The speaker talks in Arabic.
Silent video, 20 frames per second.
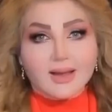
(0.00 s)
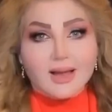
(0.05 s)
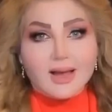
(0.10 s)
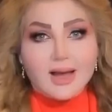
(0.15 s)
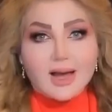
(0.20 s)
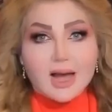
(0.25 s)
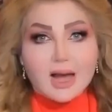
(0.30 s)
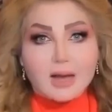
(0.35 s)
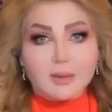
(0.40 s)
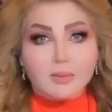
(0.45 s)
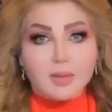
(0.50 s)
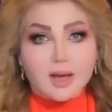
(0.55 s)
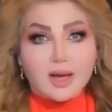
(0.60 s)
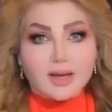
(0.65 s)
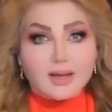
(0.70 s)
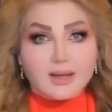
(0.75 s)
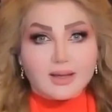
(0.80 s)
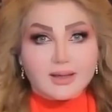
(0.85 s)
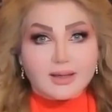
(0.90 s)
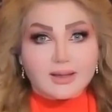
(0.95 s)
أحب
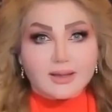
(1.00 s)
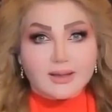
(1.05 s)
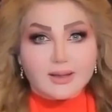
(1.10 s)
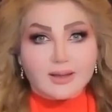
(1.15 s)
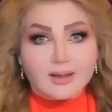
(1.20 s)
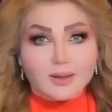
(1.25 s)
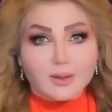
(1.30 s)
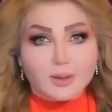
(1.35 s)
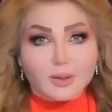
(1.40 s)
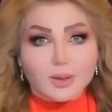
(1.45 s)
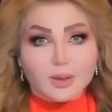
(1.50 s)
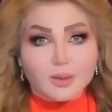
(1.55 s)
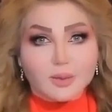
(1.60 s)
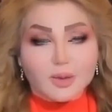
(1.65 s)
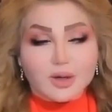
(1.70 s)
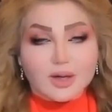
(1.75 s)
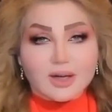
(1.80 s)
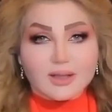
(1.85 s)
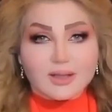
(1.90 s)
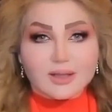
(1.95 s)
أعيد كل
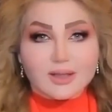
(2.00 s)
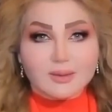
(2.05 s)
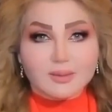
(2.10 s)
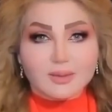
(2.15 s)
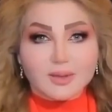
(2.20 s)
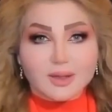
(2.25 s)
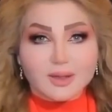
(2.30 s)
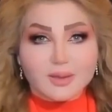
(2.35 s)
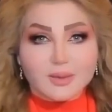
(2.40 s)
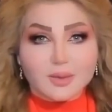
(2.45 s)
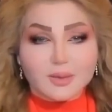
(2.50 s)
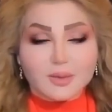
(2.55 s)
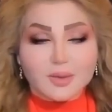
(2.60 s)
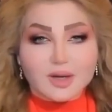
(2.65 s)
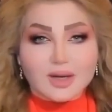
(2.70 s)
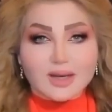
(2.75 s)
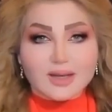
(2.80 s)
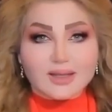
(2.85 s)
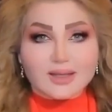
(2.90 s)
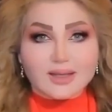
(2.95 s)
المقدمين
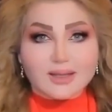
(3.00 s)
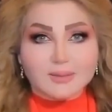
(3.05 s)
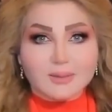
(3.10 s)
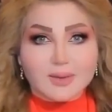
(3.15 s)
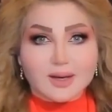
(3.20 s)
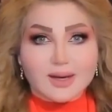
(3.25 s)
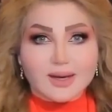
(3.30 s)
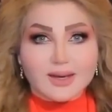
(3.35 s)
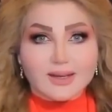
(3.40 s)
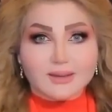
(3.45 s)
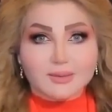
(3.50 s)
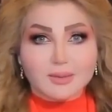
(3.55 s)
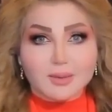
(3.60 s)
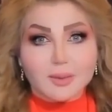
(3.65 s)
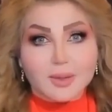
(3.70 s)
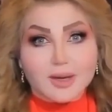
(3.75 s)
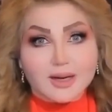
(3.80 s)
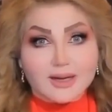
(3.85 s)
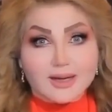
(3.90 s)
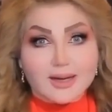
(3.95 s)
والمقدمات
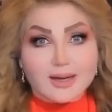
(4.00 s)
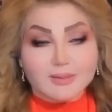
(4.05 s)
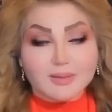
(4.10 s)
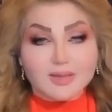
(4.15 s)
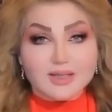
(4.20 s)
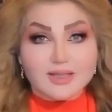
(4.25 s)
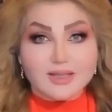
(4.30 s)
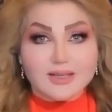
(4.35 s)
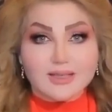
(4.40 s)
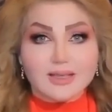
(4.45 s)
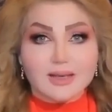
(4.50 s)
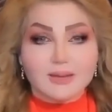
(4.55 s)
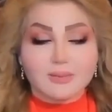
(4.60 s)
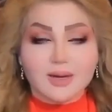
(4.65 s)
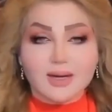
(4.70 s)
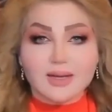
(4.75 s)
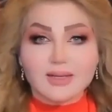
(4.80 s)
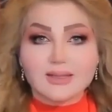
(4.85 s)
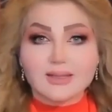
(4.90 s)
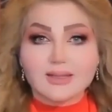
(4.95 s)
ببرنامج
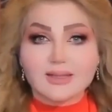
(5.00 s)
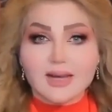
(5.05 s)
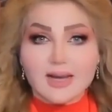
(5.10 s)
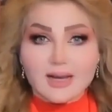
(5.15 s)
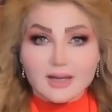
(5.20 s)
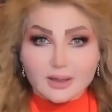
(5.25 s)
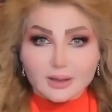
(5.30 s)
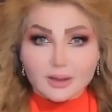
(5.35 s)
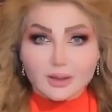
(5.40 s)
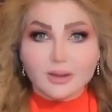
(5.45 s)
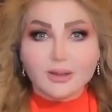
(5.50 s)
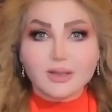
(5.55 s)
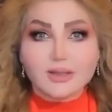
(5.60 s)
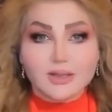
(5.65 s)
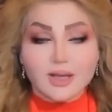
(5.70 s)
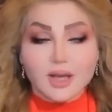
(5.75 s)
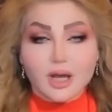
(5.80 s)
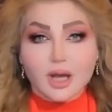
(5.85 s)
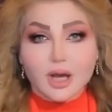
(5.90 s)
نسمات زاغروس